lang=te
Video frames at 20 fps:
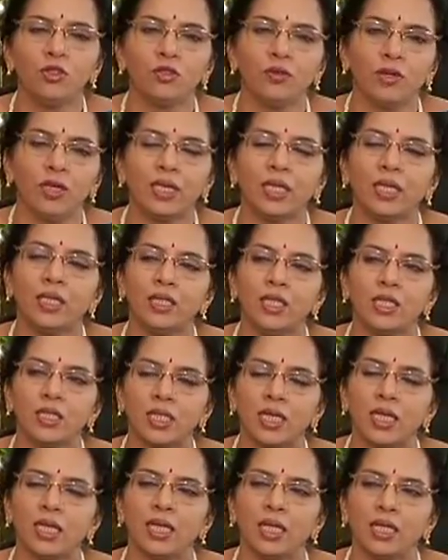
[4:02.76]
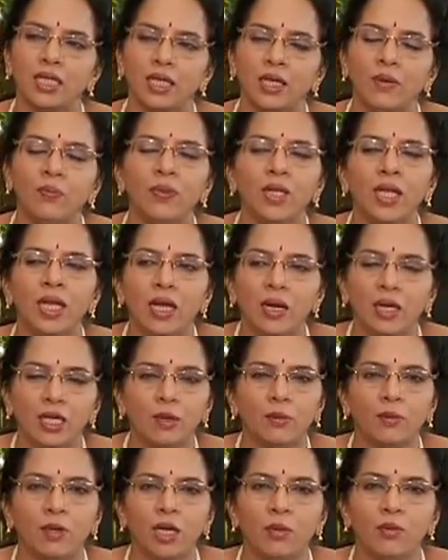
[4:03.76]
వెనక్కి తీసుకెళ్ళడానికి అంటే
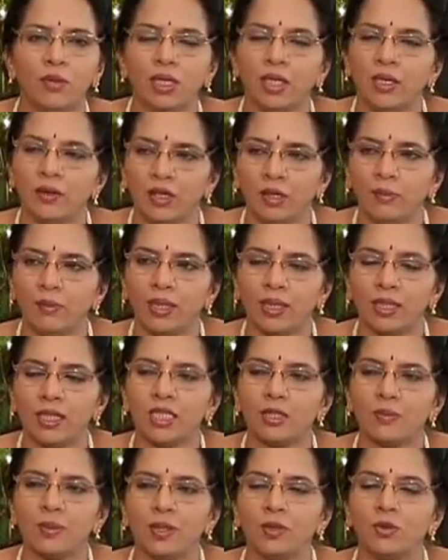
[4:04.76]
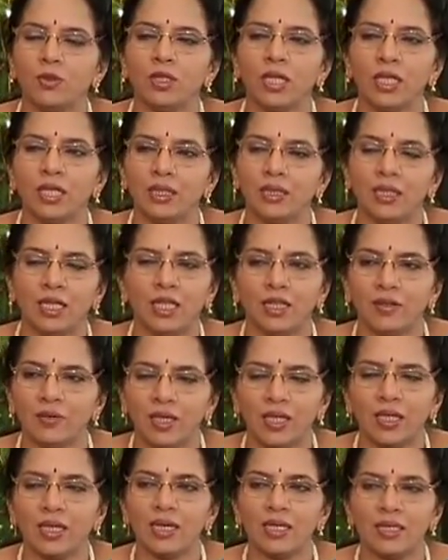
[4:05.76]
మామూలుగా ఏమైనా బటన్స్ పెట్టుకోవడానికి దానికి
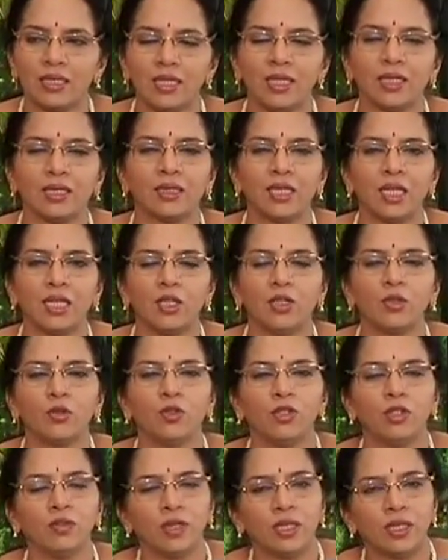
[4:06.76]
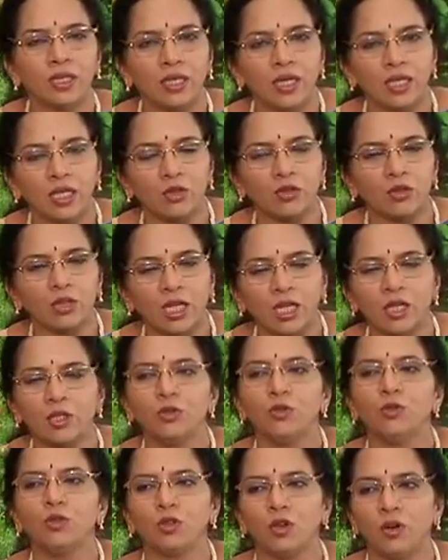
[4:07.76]
వెనకాల చేయెత్తాలి అనుకోండి వెనకాల ఏదో తల
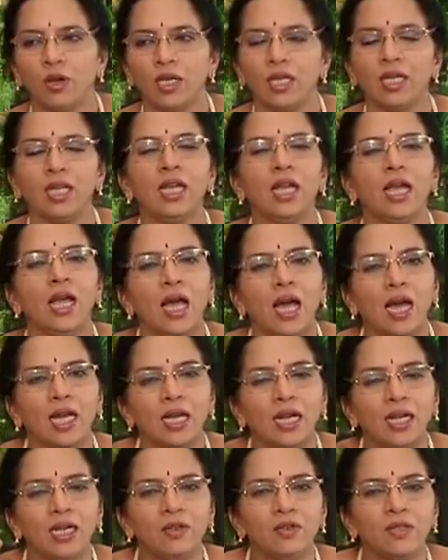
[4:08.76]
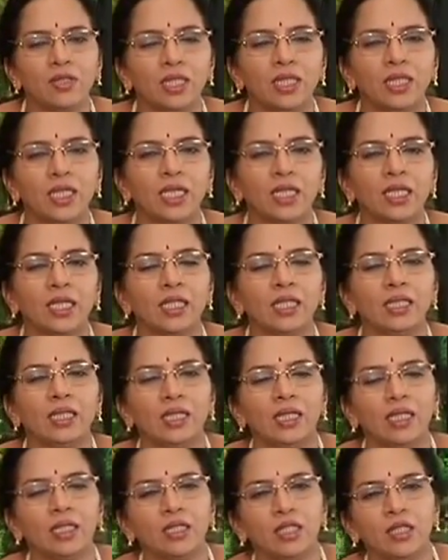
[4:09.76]
దూకోవాలి అలాంటివి చేయడానికి ఏంటంటే ఈ
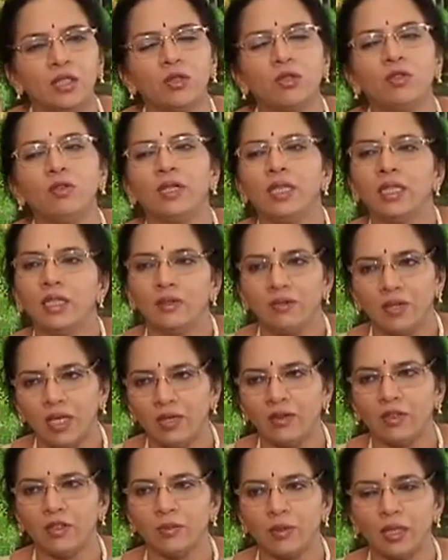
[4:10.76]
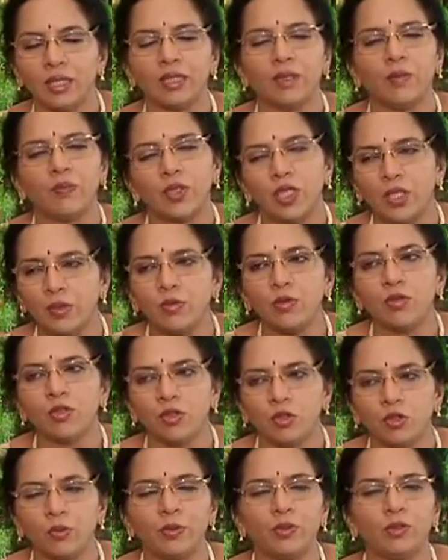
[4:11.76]
చేతులు వెనక్కి వెళ్ళవన్నమాట ఈ భుజ
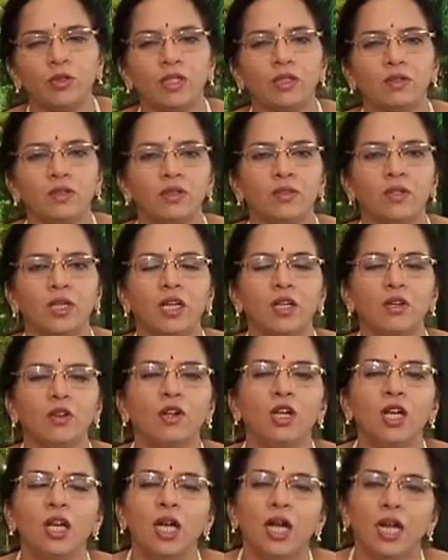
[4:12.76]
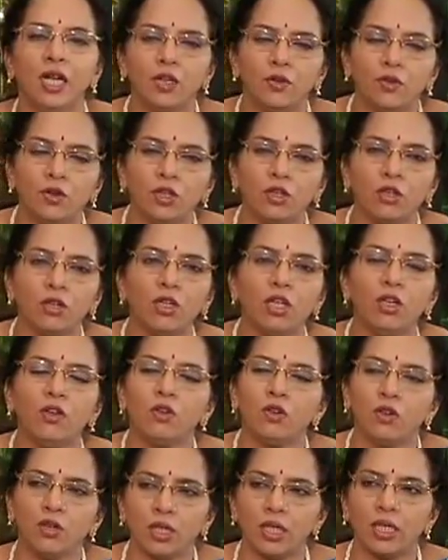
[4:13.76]
నొప్పి ఉన్నటువంటి వాళ్ళలో అంటే ఒక్కొక్కళ్ళు
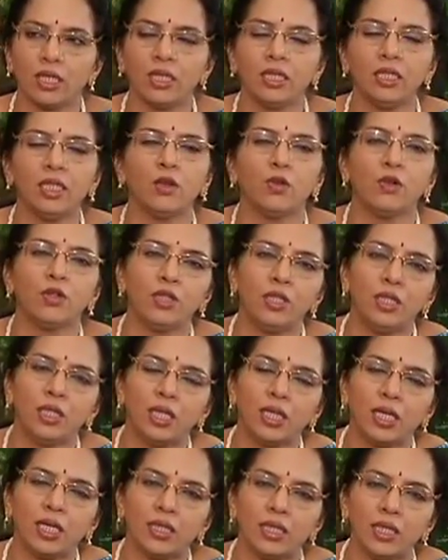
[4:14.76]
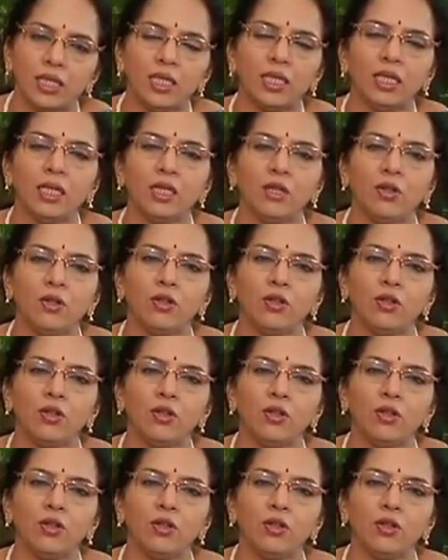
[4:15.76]
ఒక్కొక్క రకంగా ఒట్టిగా కదలికల్లో